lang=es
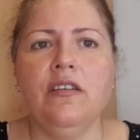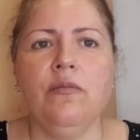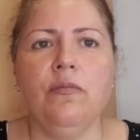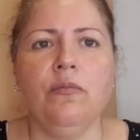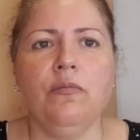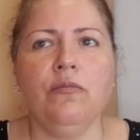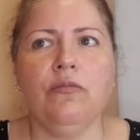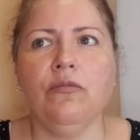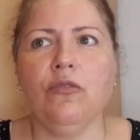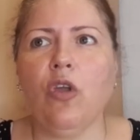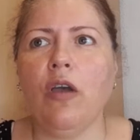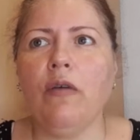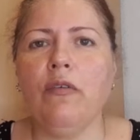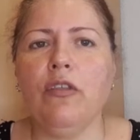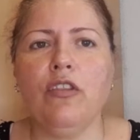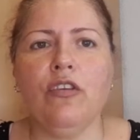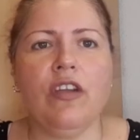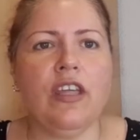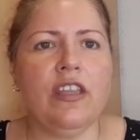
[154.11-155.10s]
No ha
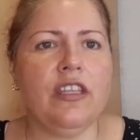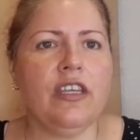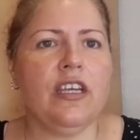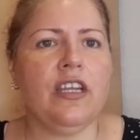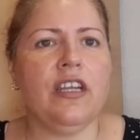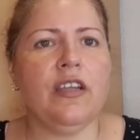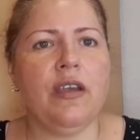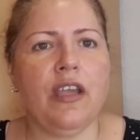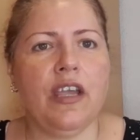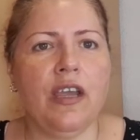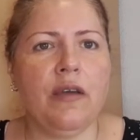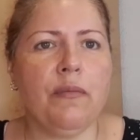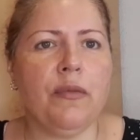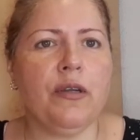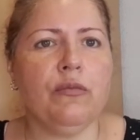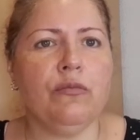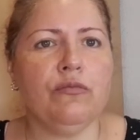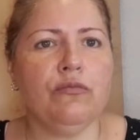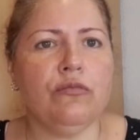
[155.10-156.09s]
habido nadie que le, que
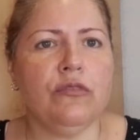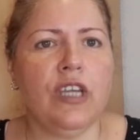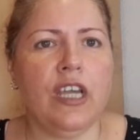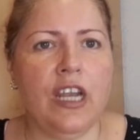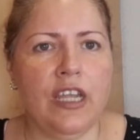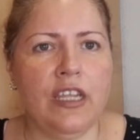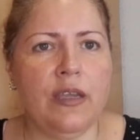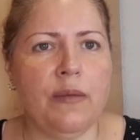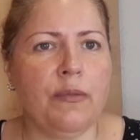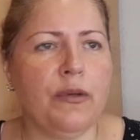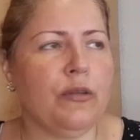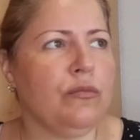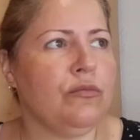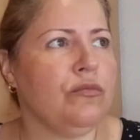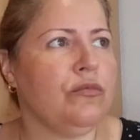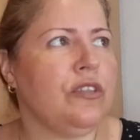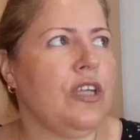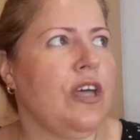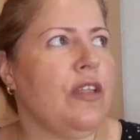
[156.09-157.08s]
le haya
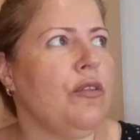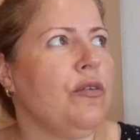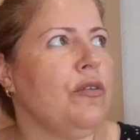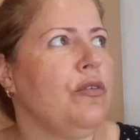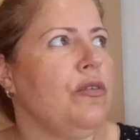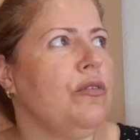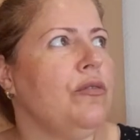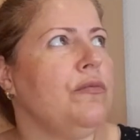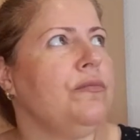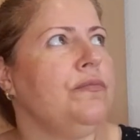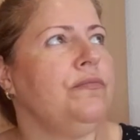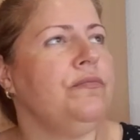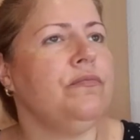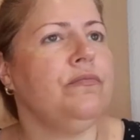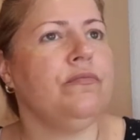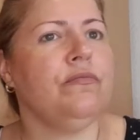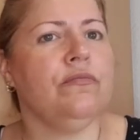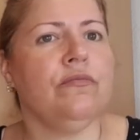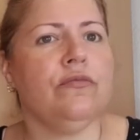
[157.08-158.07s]
preguntado
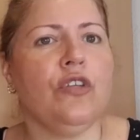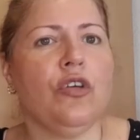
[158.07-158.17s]
mm,